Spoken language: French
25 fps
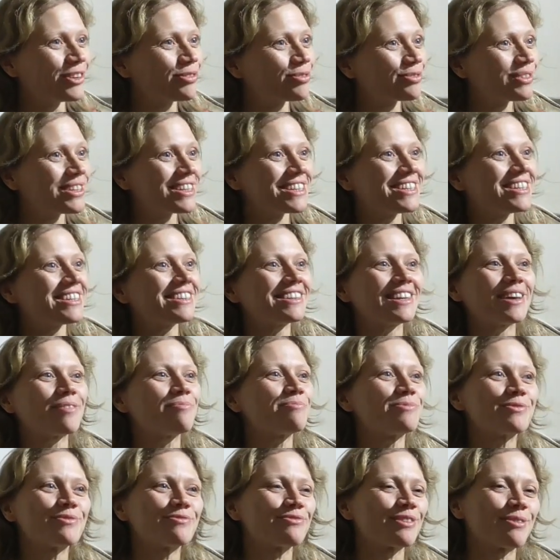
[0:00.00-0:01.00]
à toutes les
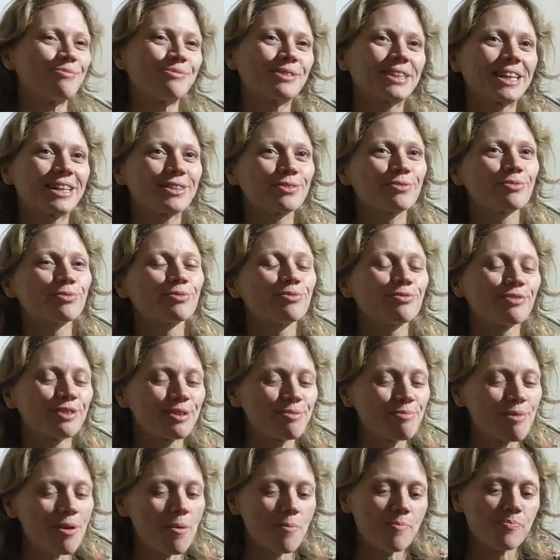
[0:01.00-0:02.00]
étapes de fabrication du
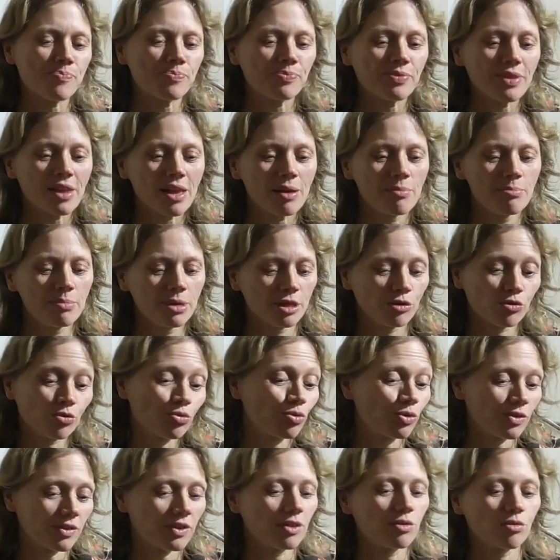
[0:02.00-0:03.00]
film. Mais du
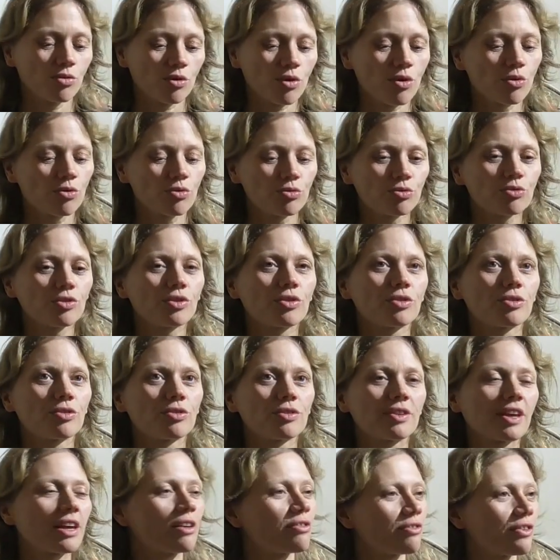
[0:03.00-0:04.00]
coup, c'était une
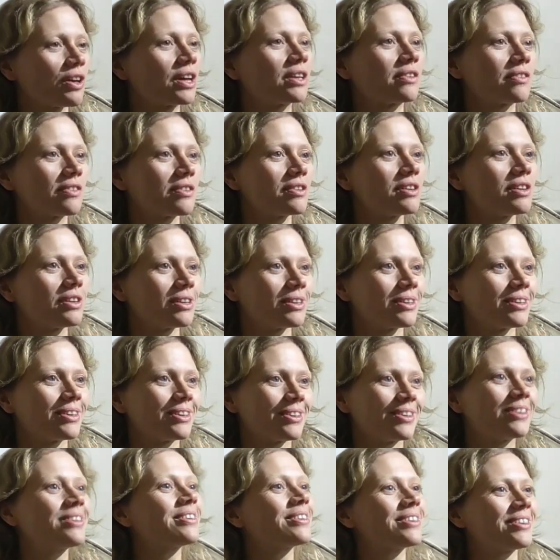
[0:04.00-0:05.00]
rencontre très fertile et
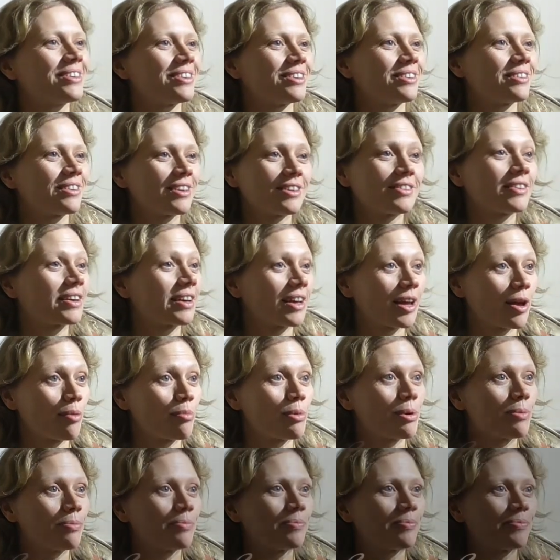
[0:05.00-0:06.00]
très agréable.